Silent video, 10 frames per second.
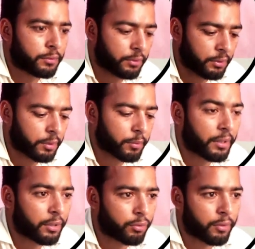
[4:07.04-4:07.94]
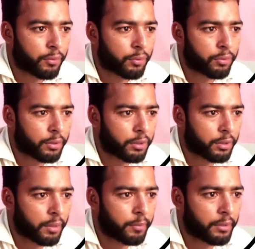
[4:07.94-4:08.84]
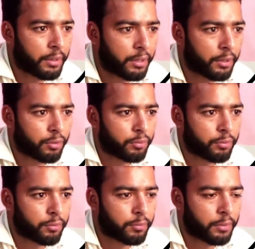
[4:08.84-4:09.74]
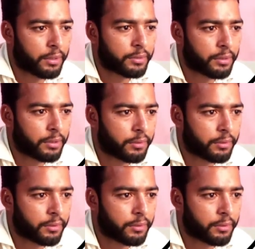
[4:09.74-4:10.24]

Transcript: एक बटन जो काम नहीं कर रहा तो मैं इसे